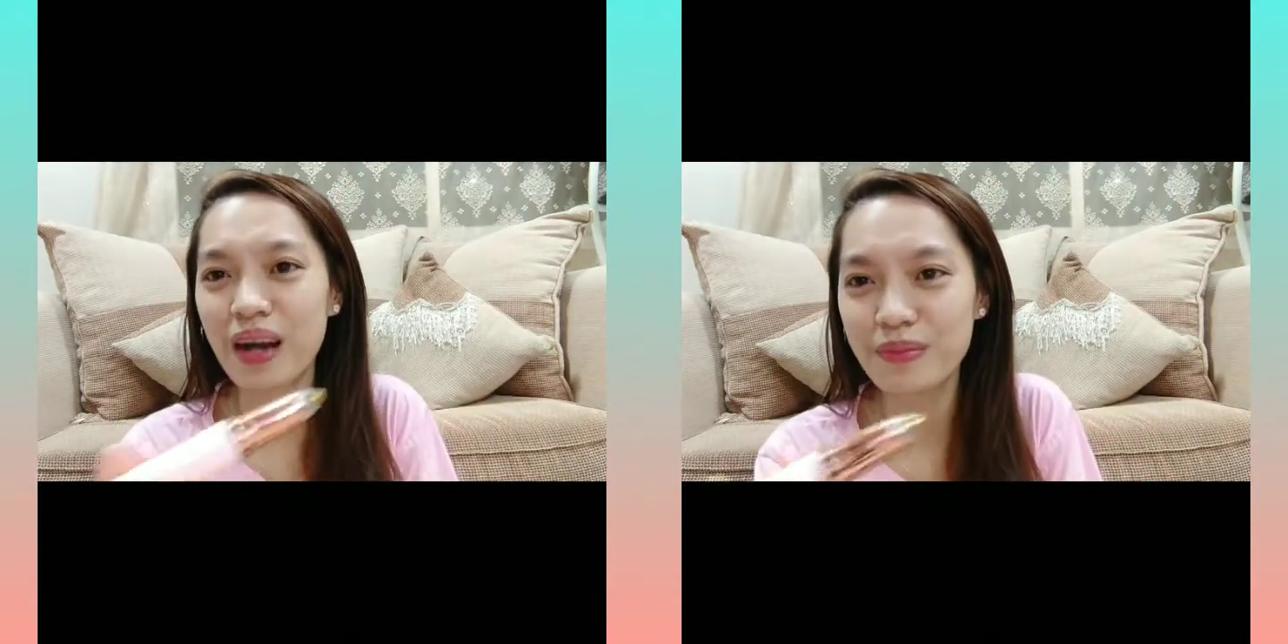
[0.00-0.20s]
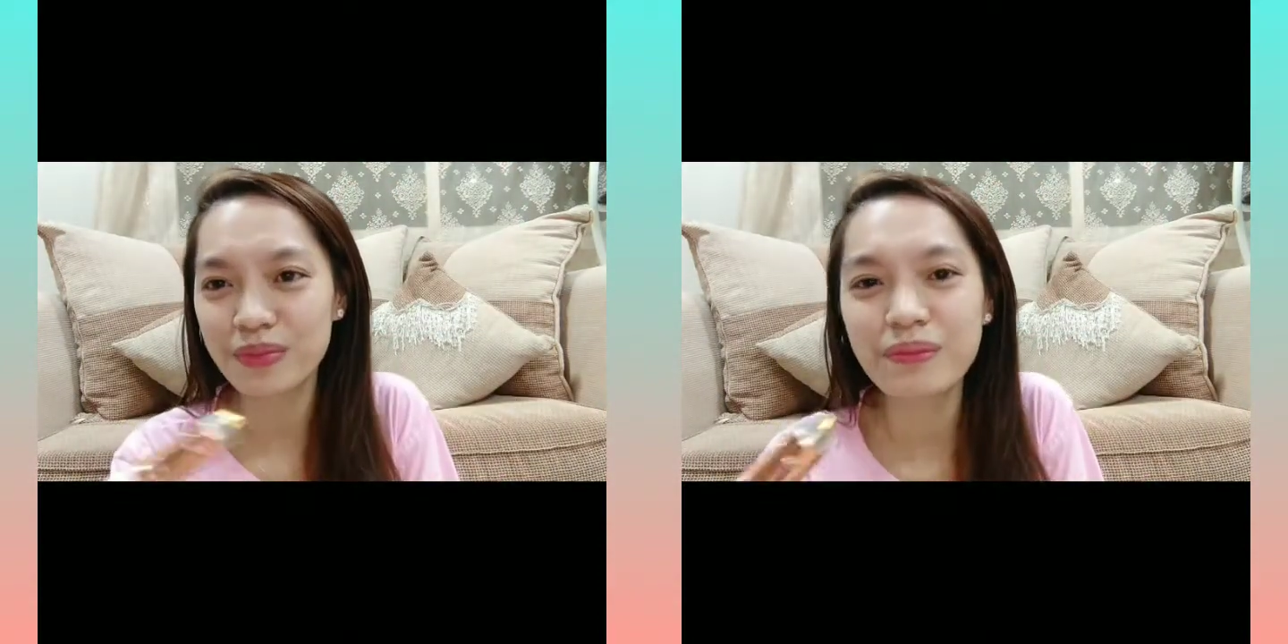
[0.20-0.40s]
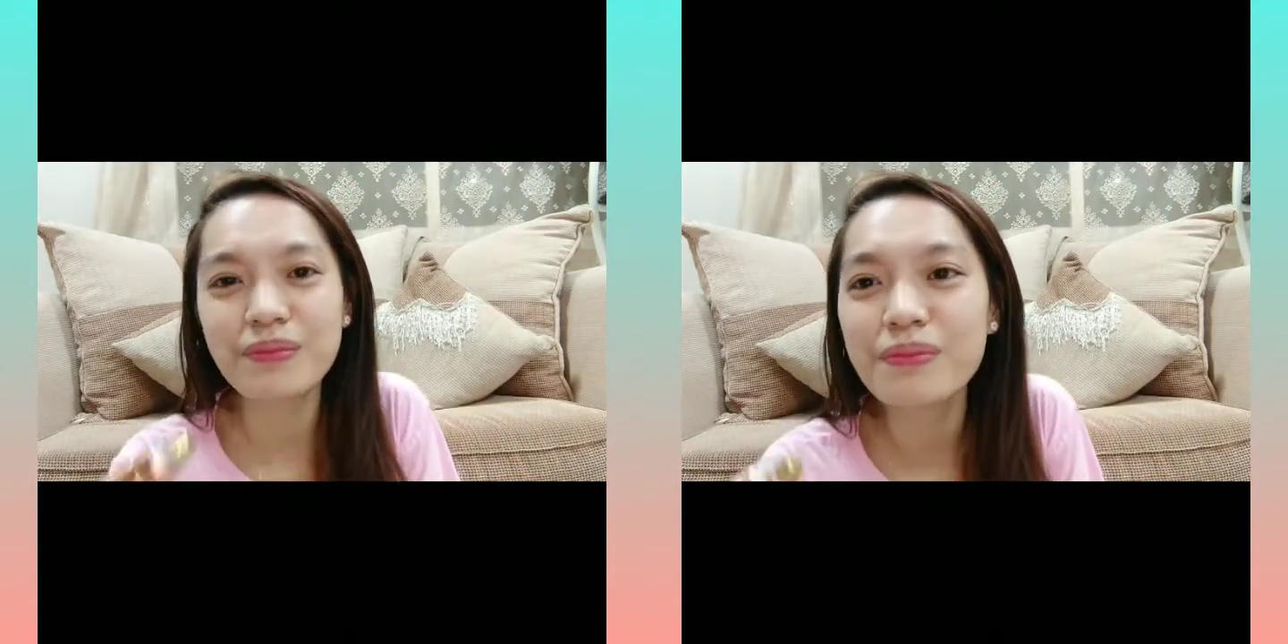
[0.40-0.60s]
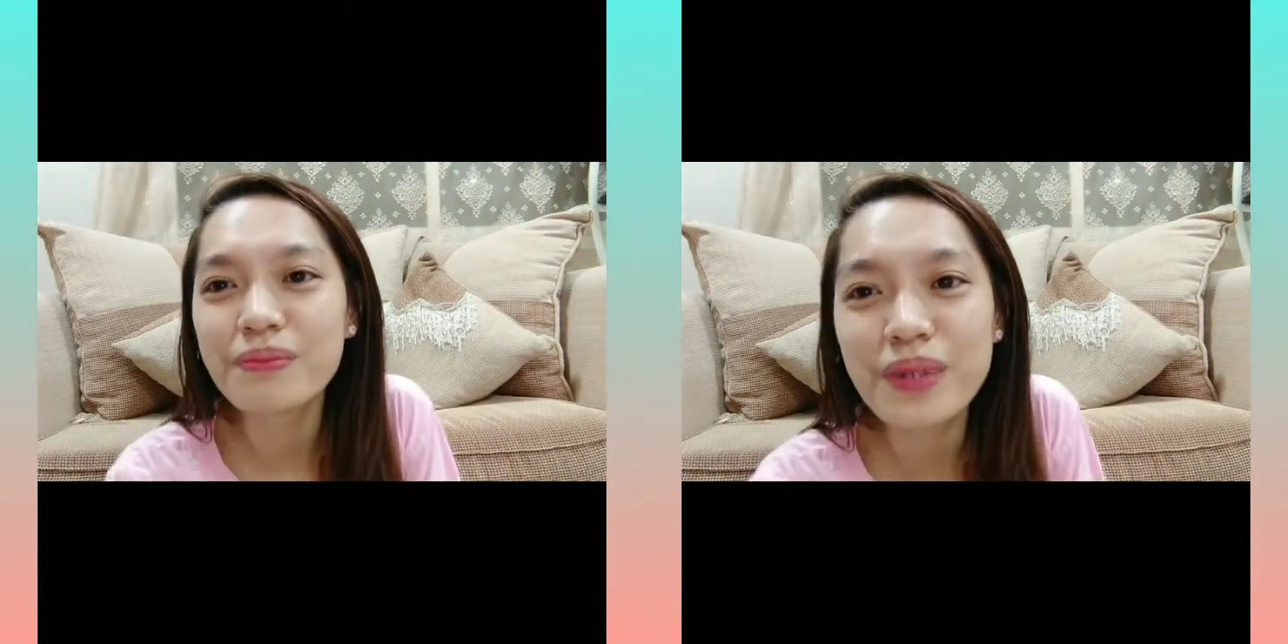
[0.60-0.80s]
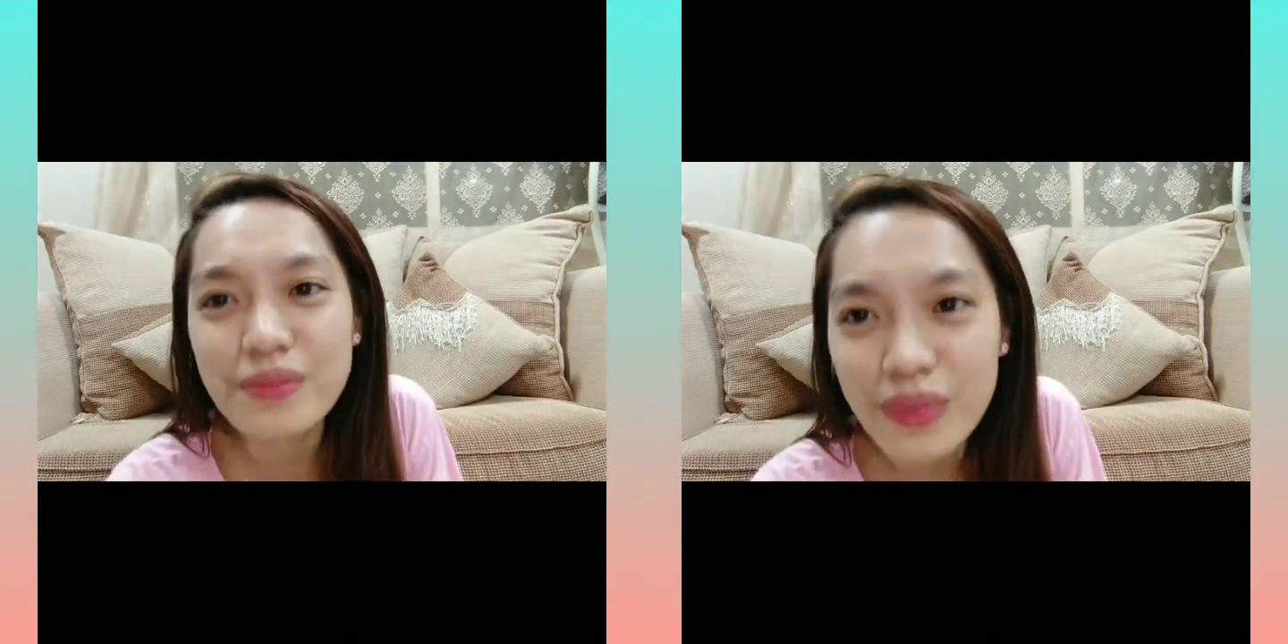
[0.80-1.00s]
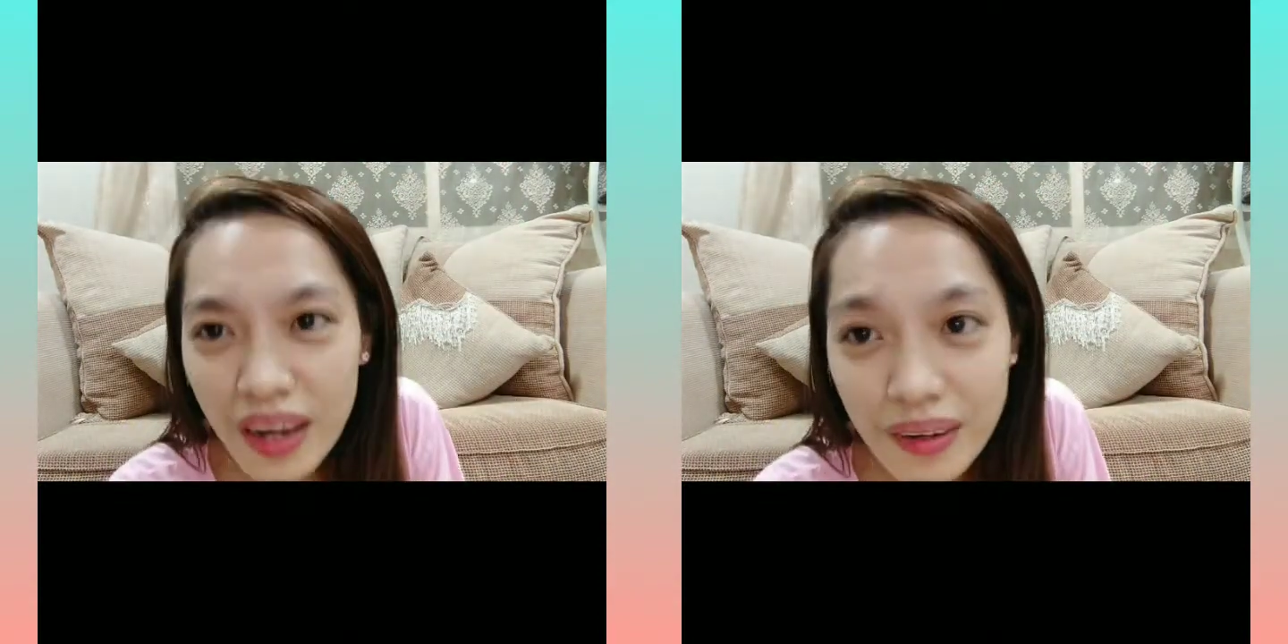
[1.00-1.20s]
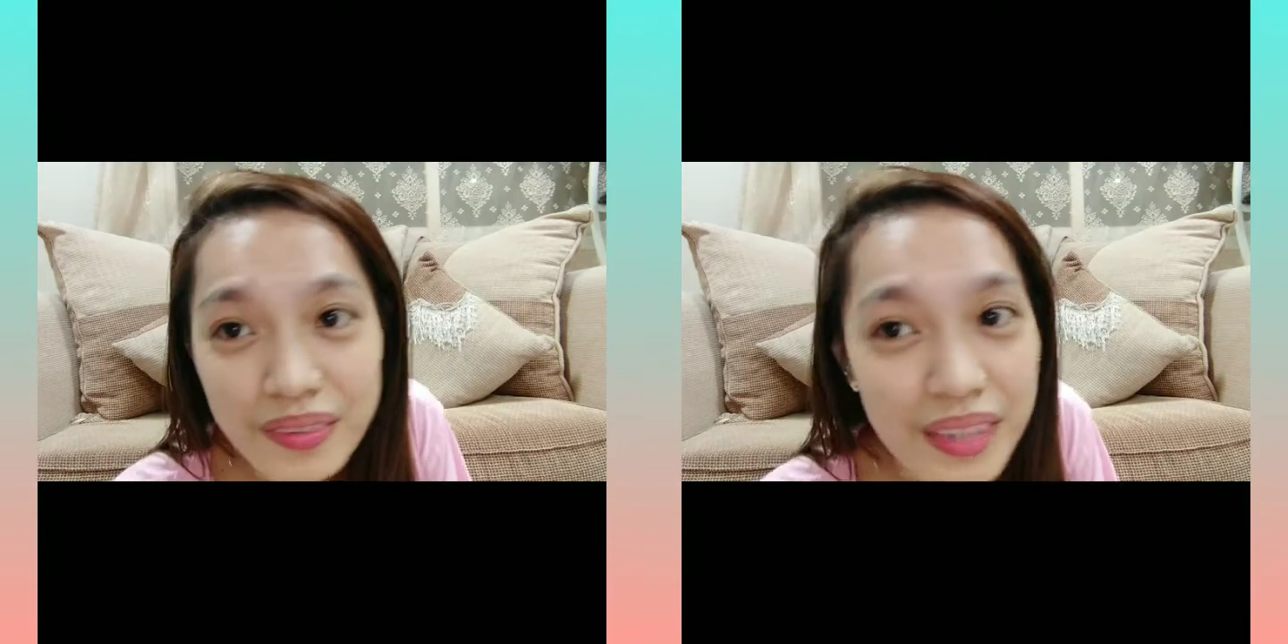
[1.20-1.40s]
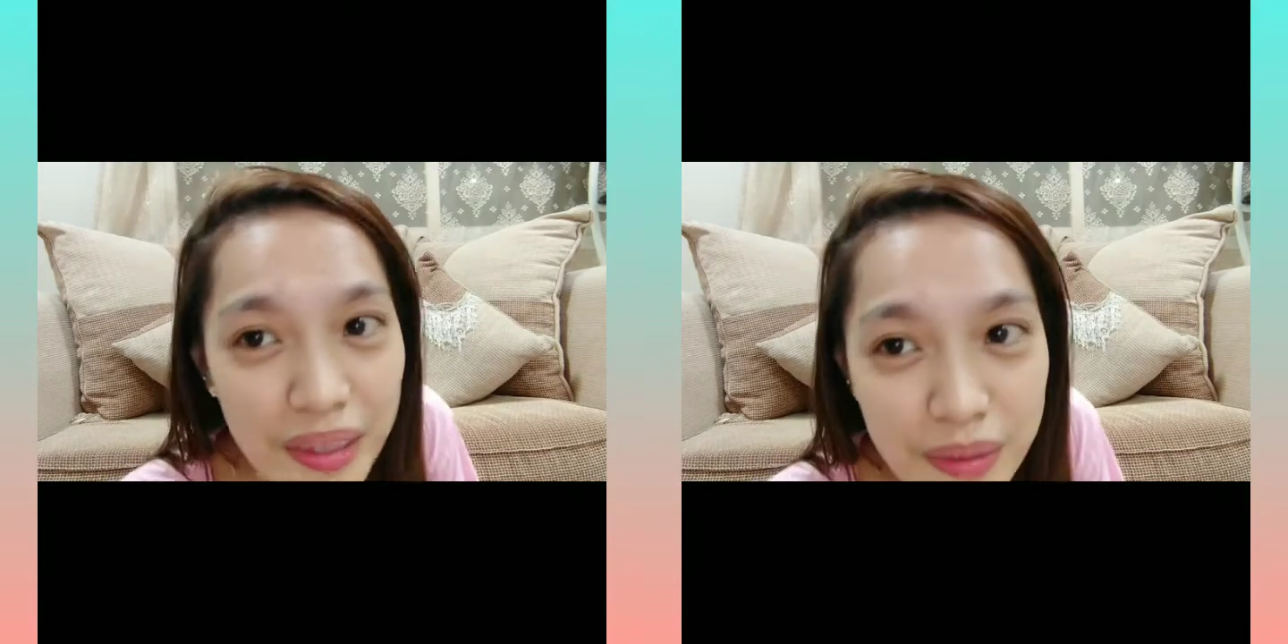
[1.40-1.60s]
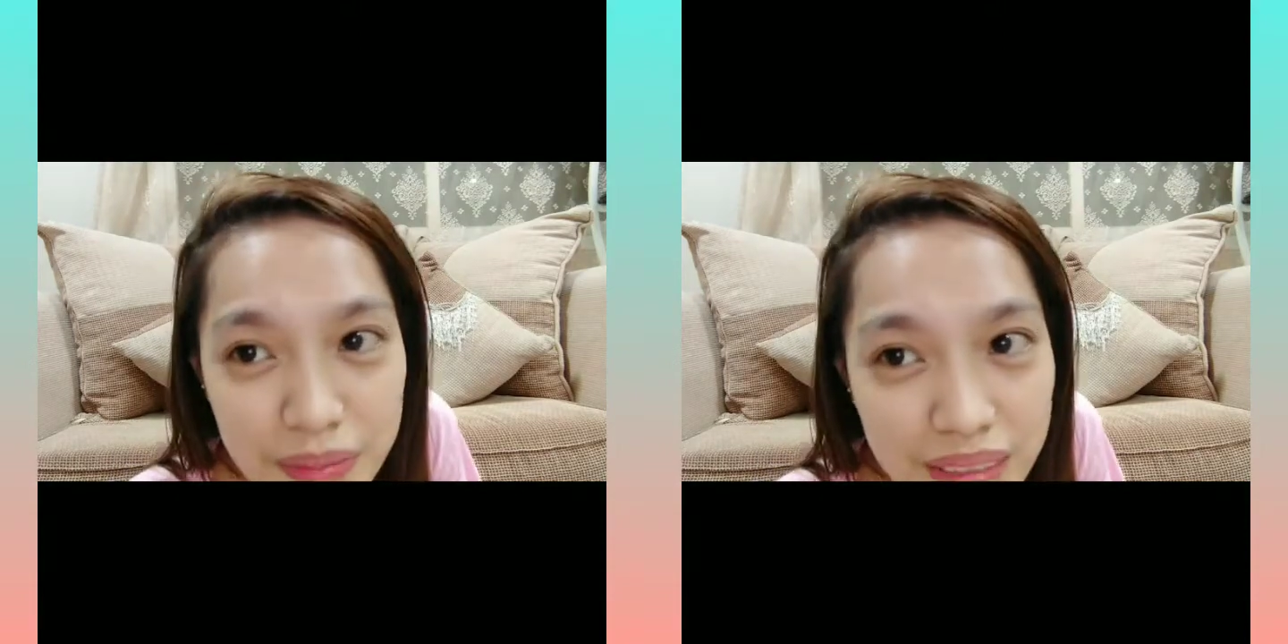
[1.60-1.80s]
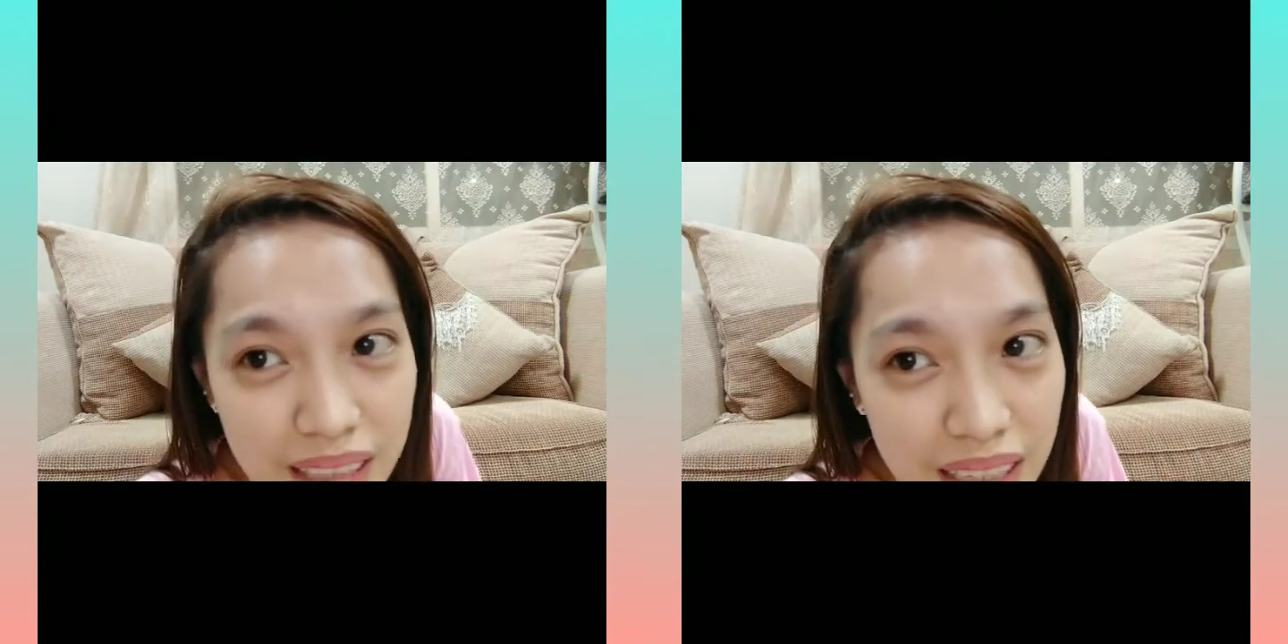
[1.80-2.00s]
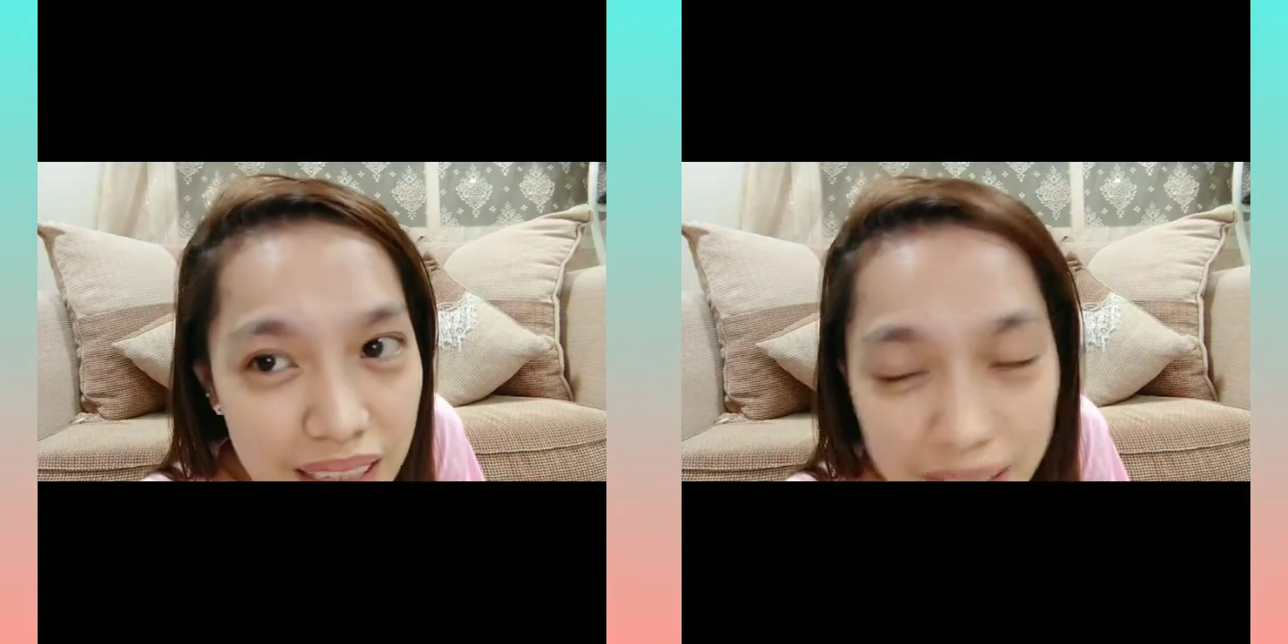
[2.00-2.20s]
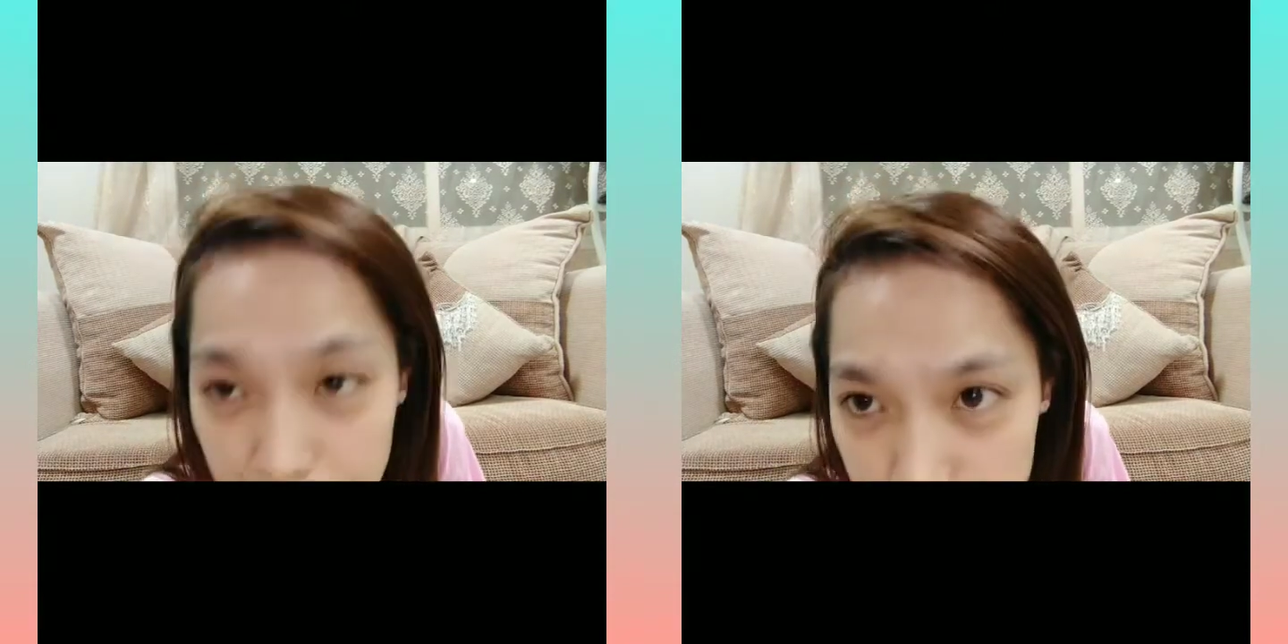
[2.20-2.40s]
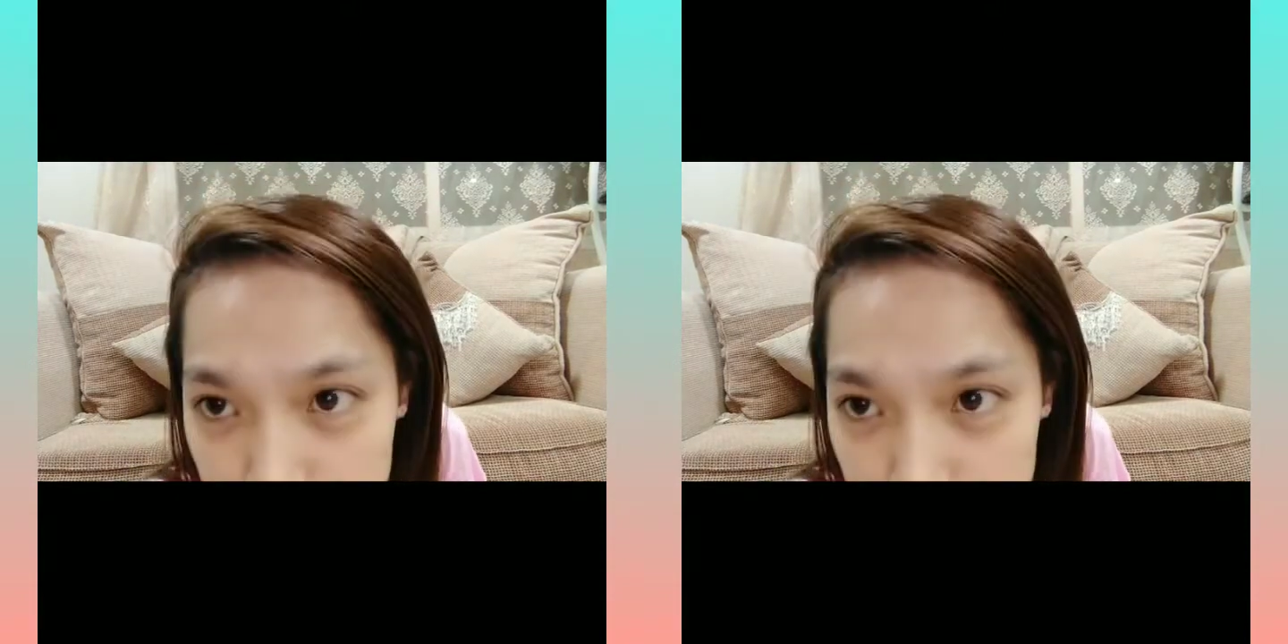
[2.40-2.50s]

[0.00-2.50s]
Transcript: Baka magmukha ako lalo matari.